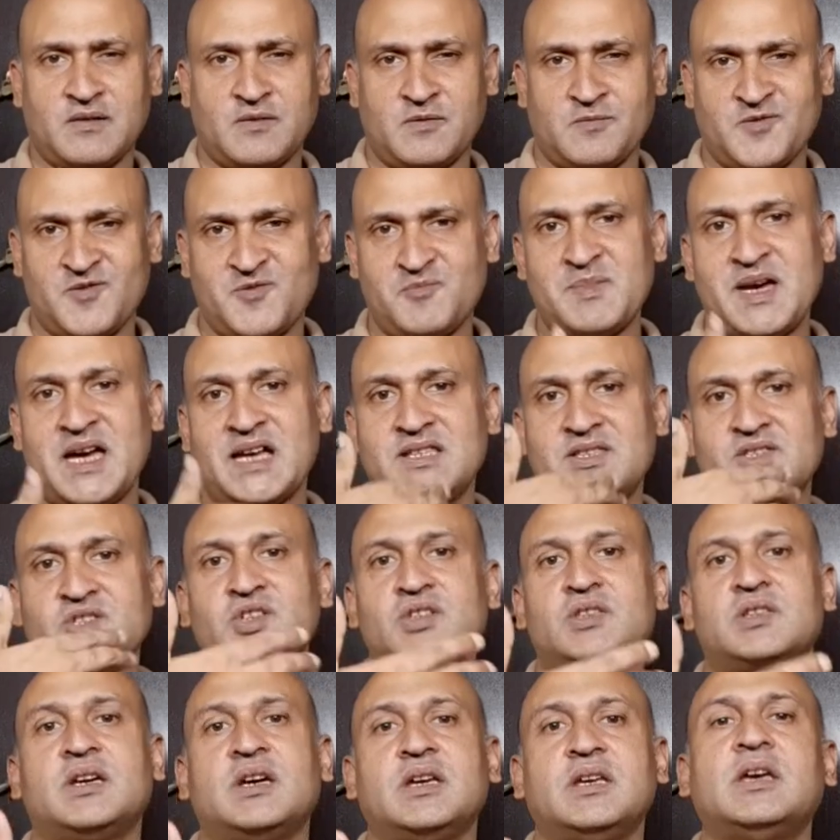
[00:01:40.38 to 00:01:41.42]
वो मैच
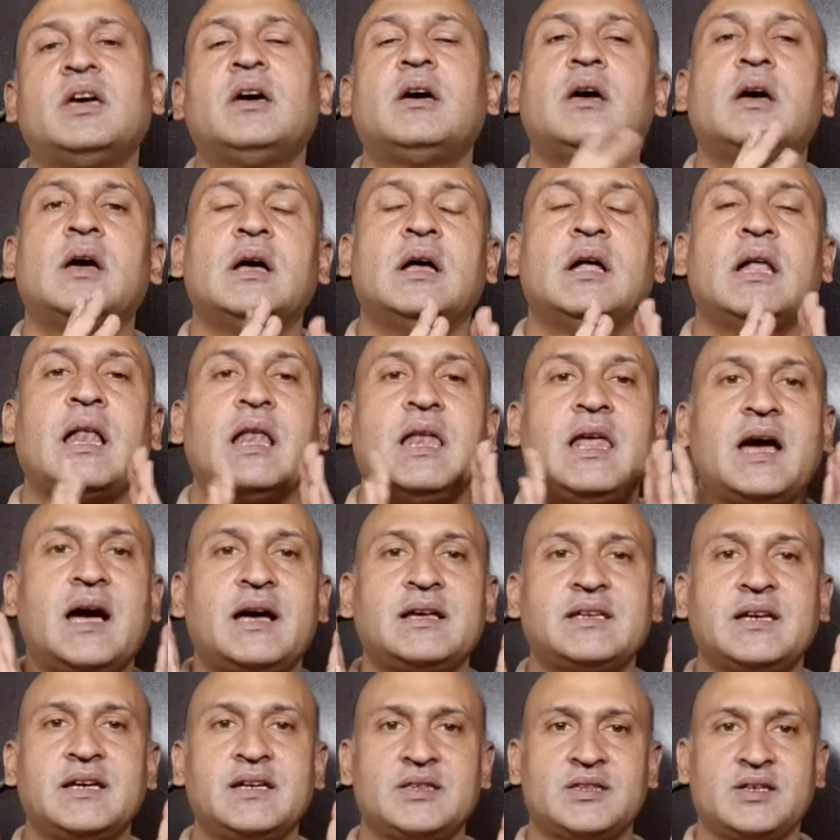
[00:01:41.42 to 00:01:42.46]
जीत गई है
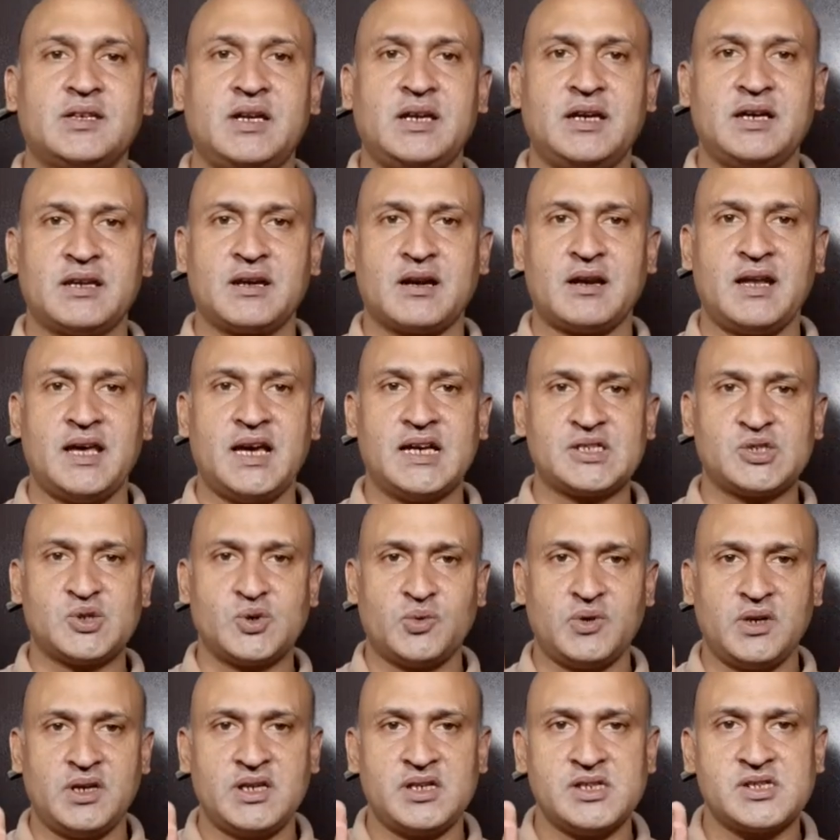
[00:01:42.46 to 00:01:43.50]
लिहाजा इतना रिलैक्स
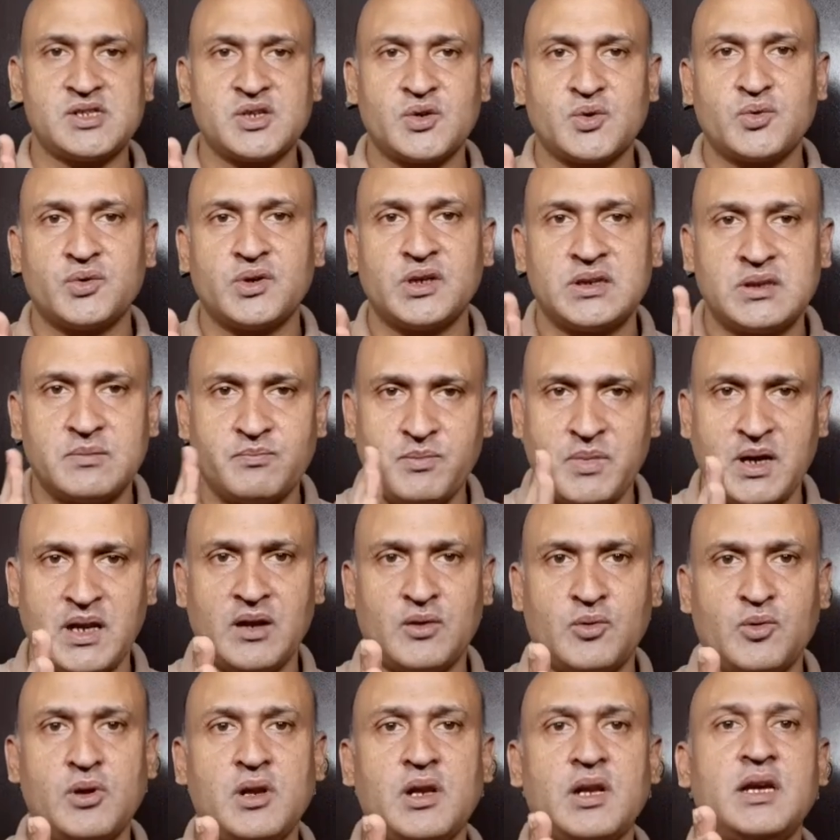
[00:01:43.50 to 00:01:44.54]
होने की ज़रूरत
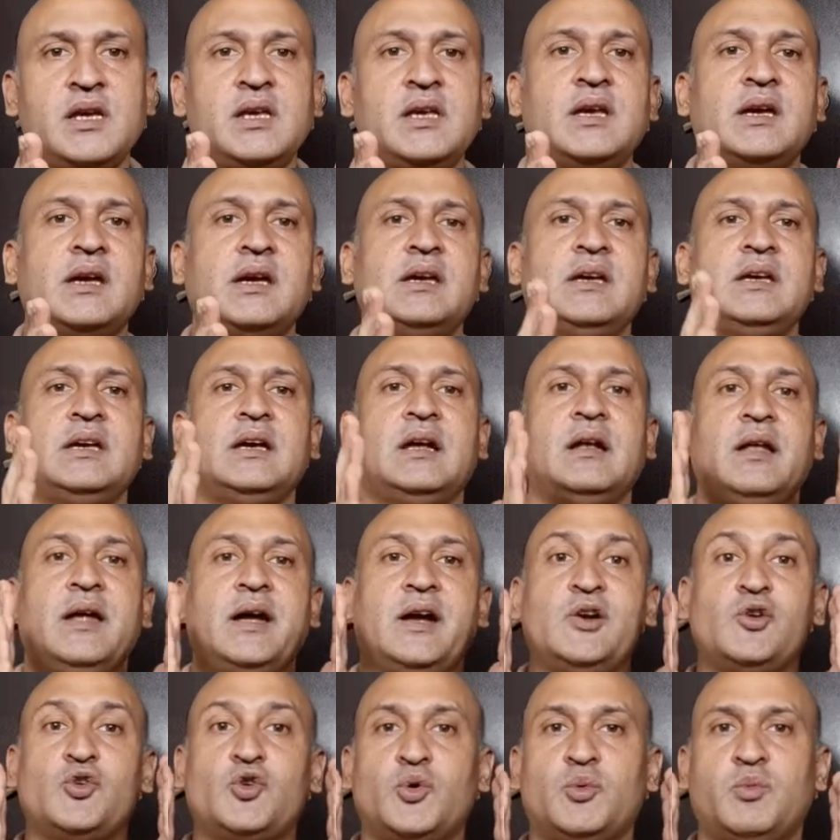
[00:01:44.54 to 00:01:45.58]
बिल्कुल नहीं है
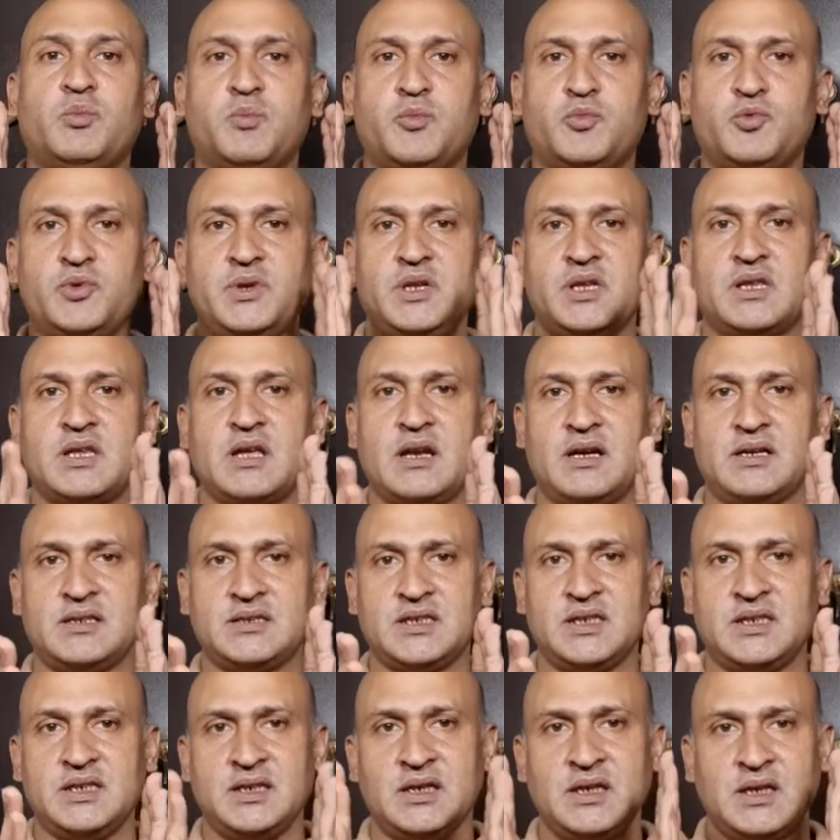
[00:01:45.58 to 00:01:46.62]
इंग्लैंड को पूरी तरह
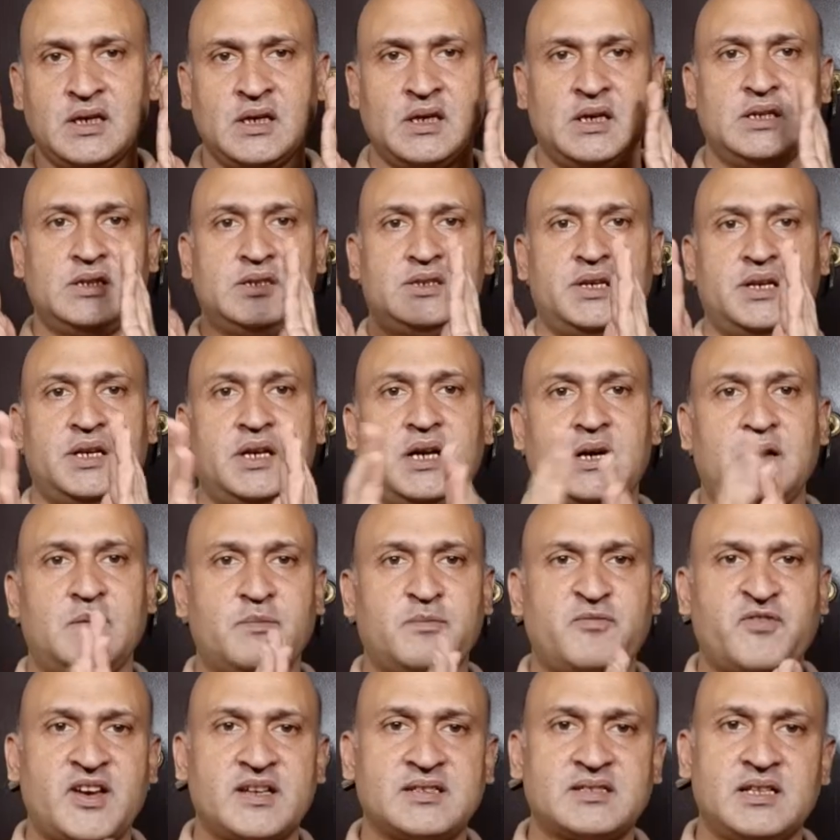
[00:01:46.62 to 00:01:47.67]
से जनाब
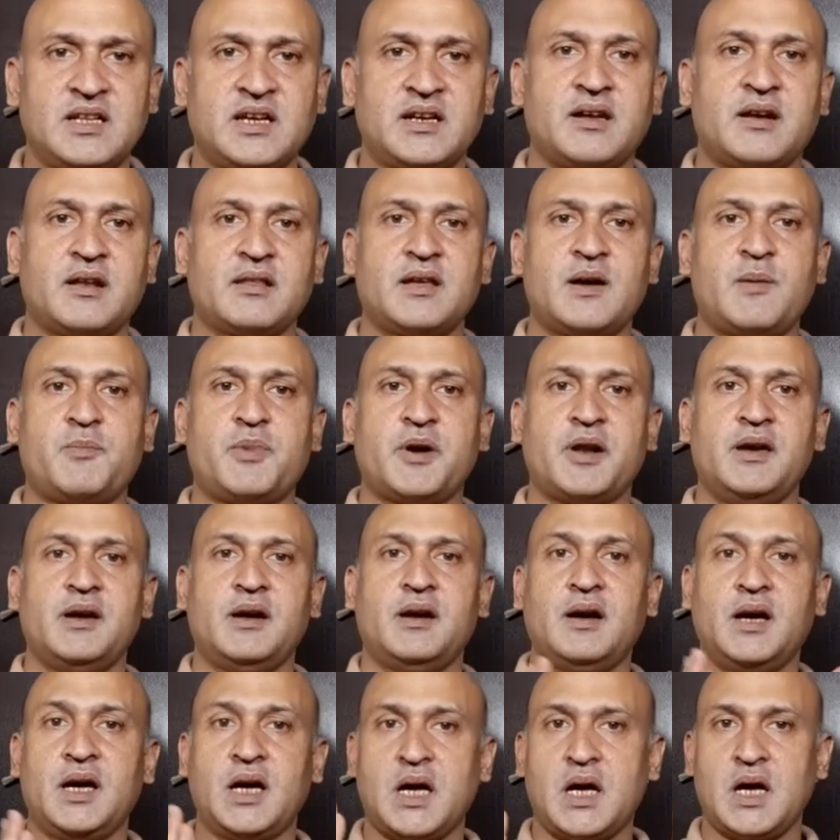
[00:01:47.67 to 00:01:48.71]
फैसला करना
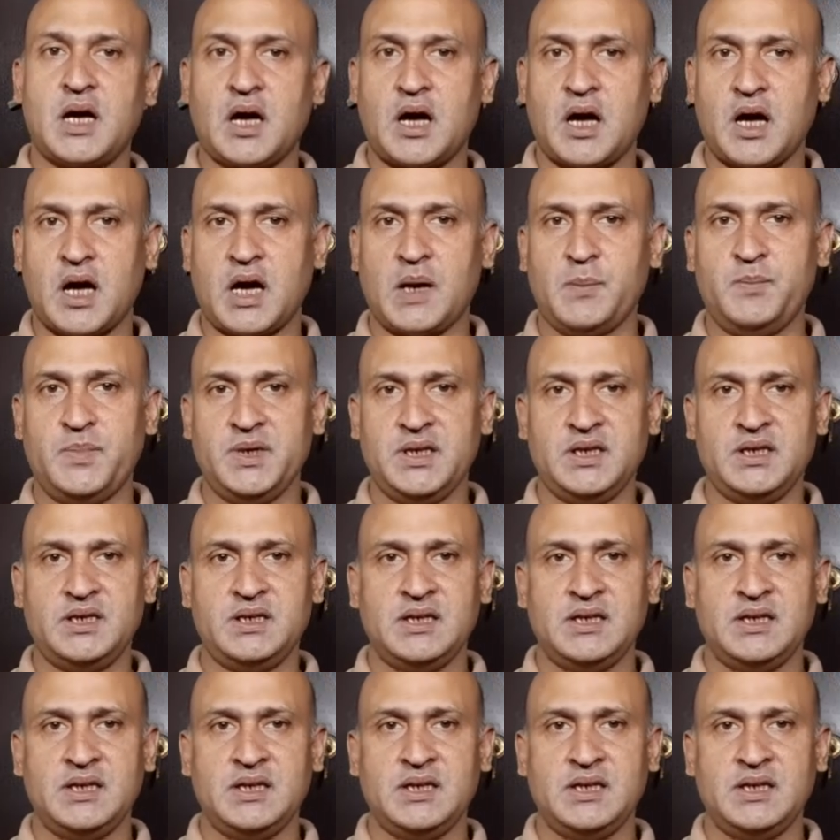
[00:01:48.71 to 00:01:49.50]
पड़ेगा अभी